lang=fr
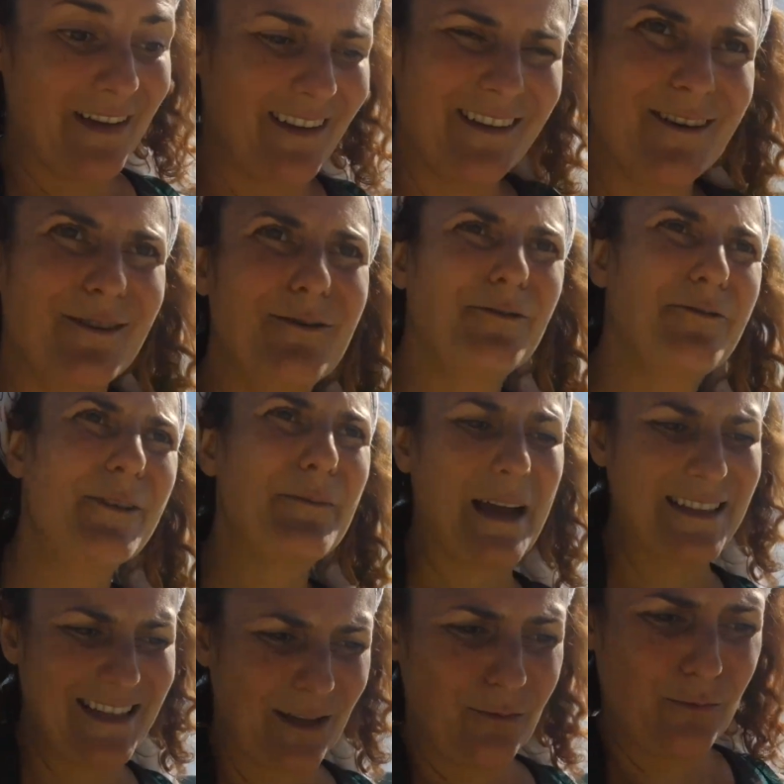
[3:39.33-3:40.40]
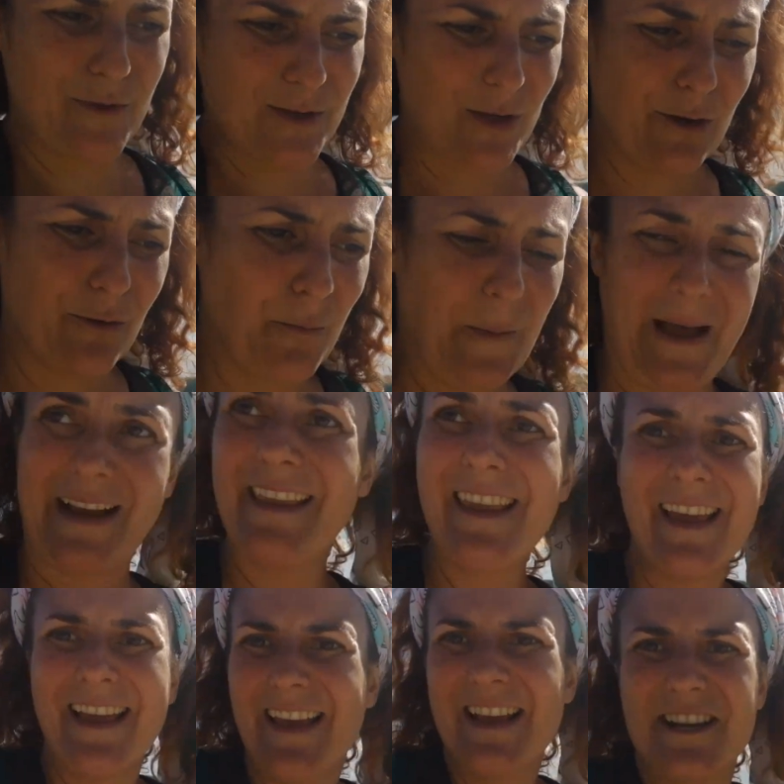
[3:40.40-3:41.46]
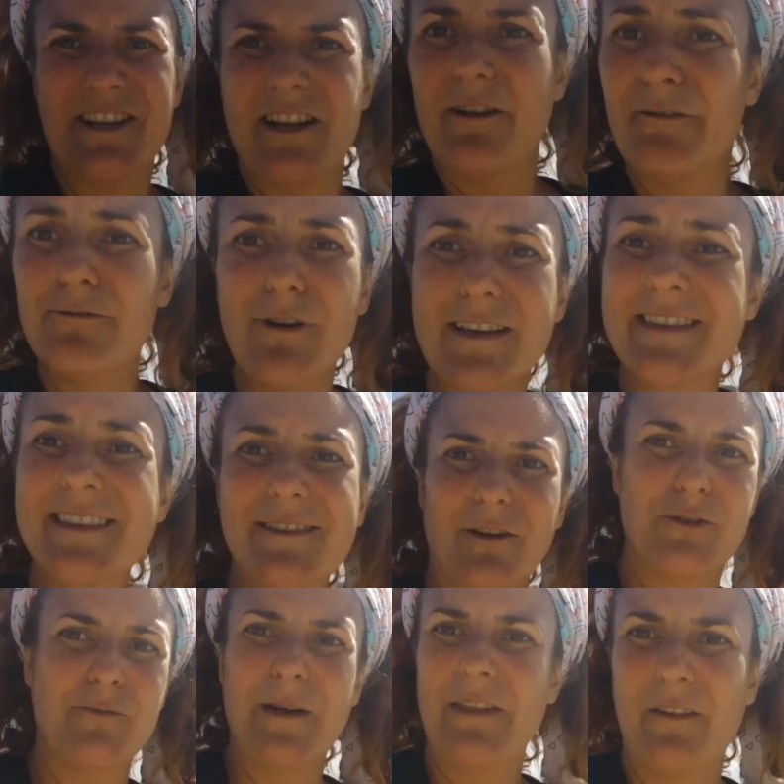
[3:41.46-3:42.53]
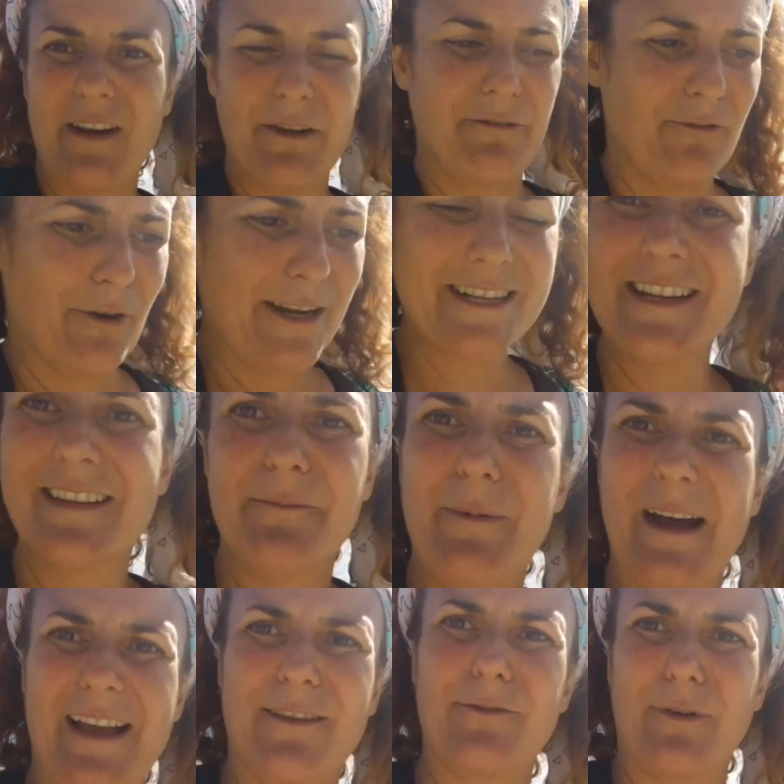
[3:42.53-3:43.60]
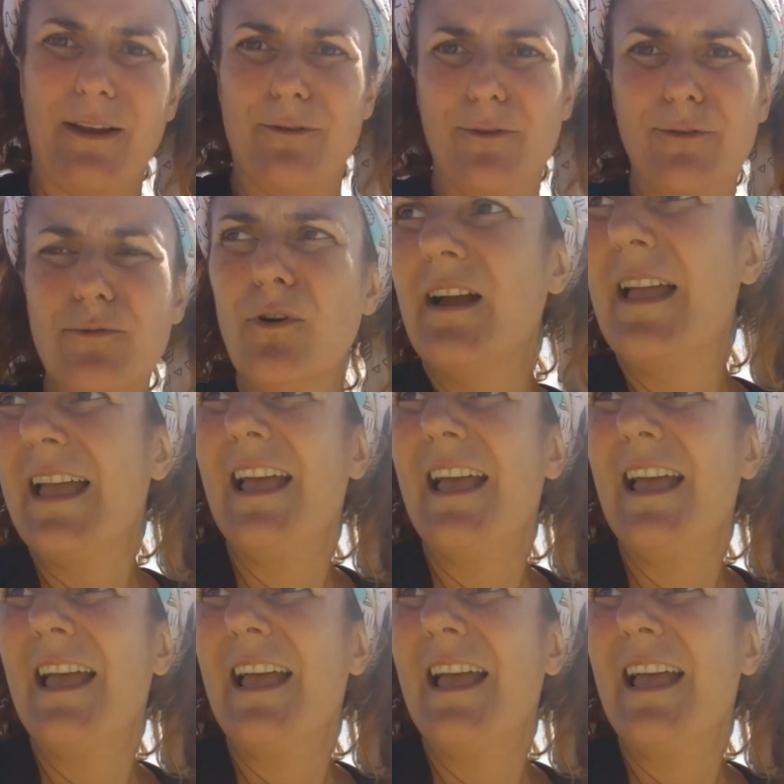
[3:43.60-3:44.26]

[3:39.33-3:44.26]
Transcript: Hein, le fait de partir toute seule de Paris, j'avoue, à 6 h du mat dans les forêts, j'étais pas rassurée du tout.